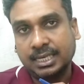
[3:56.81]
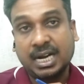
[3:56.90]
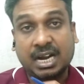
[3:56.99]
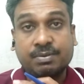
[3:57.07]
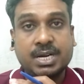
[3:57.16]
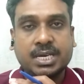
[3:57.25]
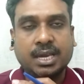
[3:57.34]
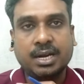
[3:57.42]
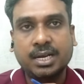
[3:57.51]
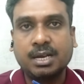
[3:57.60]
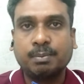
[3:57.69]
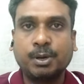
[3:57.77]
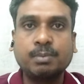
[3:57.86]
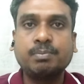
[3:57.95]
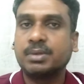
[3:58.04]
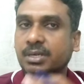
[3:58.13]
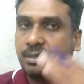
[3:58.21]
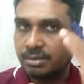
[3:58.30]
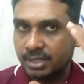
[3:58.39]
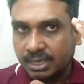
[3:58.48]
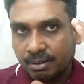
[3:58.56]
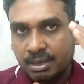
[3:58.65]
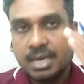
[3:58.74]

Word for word: நடவடிக்கை எடுக்கப்படும் என்று